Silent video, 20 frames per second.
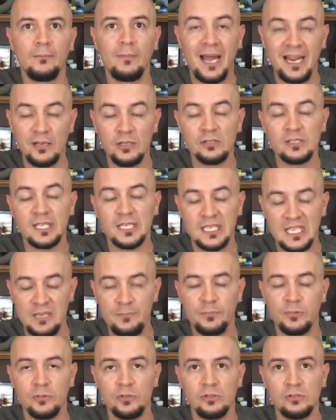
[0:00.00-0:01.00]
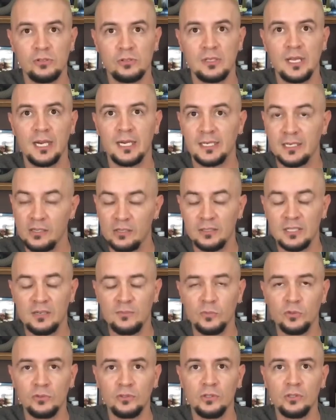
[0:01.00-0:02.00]
varios equipos alrededor del
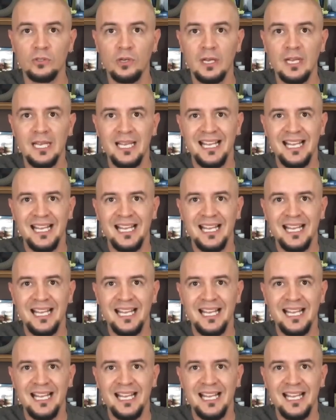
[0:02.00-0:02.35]
mundo